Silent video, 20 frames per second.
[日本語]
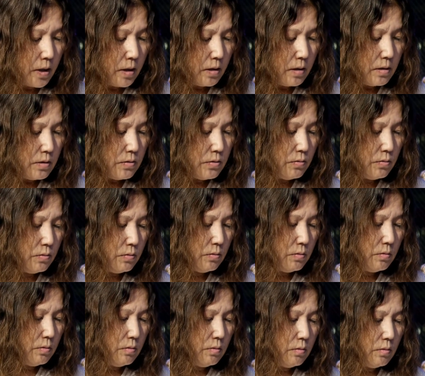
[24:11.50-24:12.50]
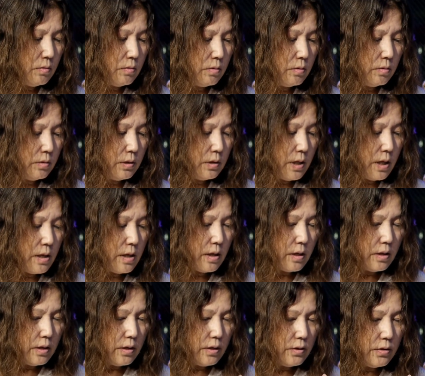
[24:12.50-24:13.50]
そので
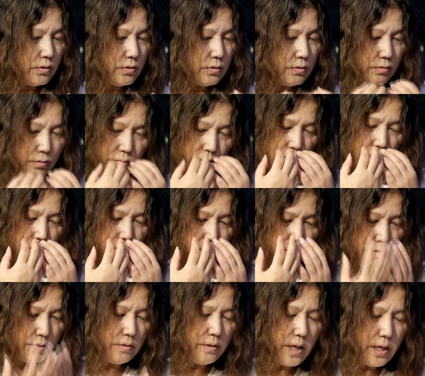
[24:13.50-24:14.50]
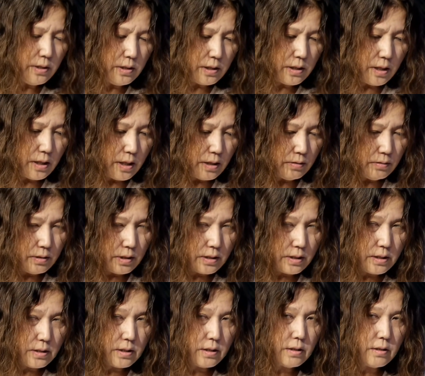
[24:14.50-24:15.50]
出演されるだ
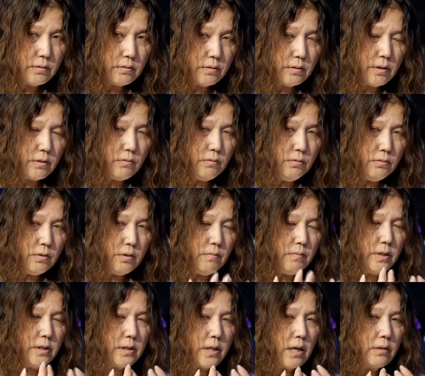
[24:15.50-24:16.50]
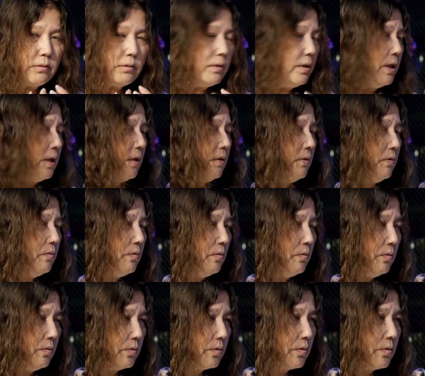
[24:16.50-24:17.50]
けじゃなくて、今度今作品の
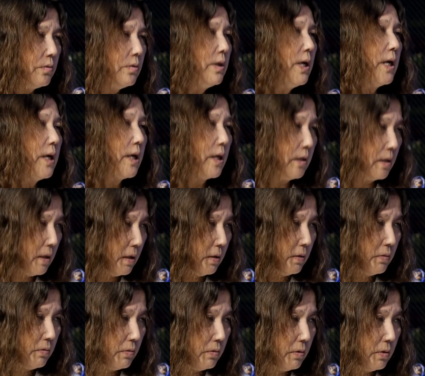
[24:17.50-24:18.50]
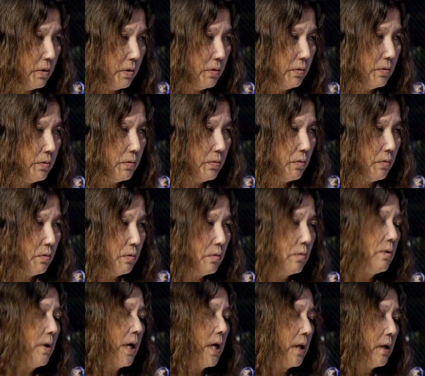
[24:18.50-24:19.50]
方を作られているっていうところ
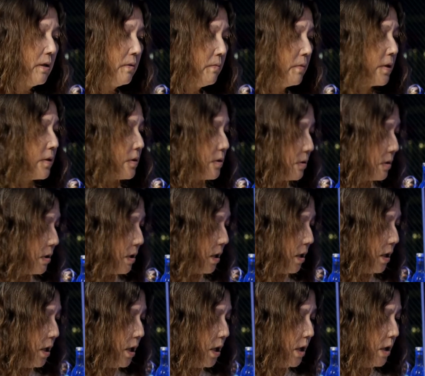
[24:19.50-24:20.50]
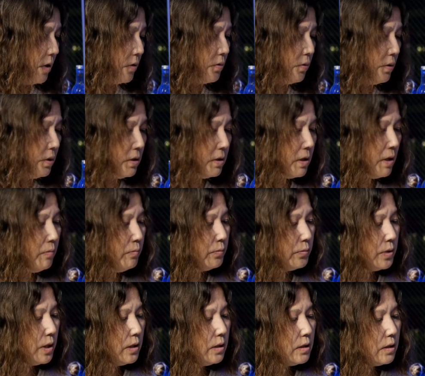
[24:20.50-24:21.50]
がありまして、それ全部
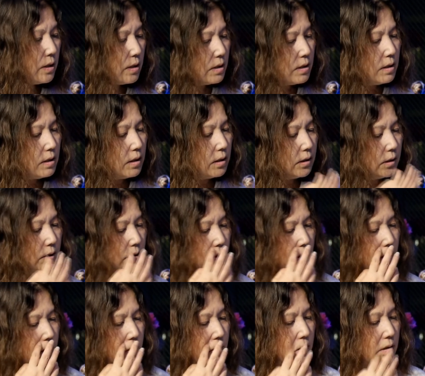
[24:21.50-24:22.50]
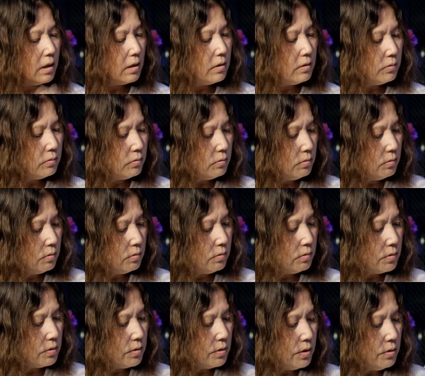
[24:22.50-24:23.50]
何かあの
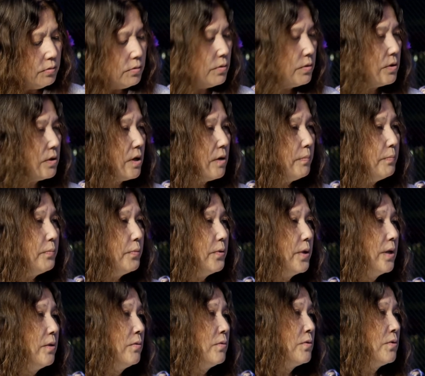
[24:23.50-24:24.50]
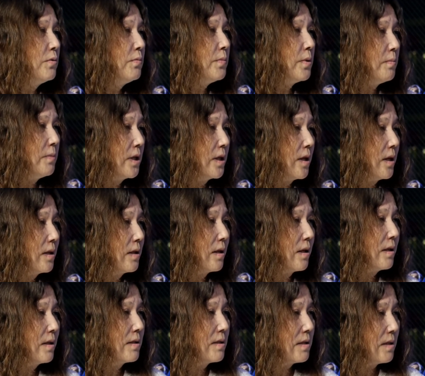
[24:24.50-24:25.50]
次のステップへの準備みたいな
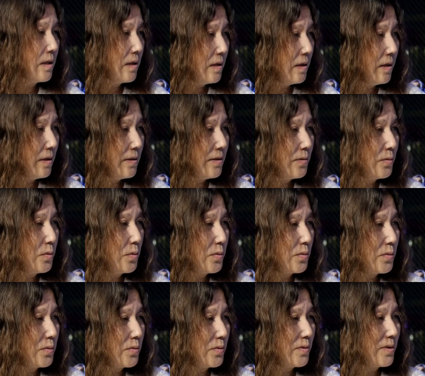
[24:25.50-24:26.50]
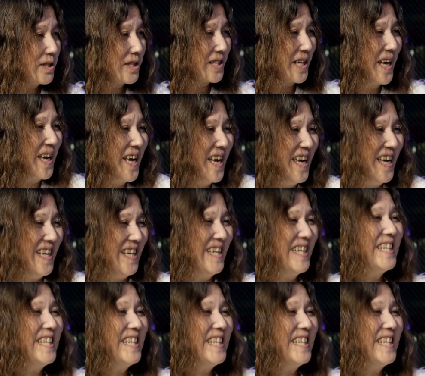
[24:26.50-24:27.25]
感じがすごくしていっ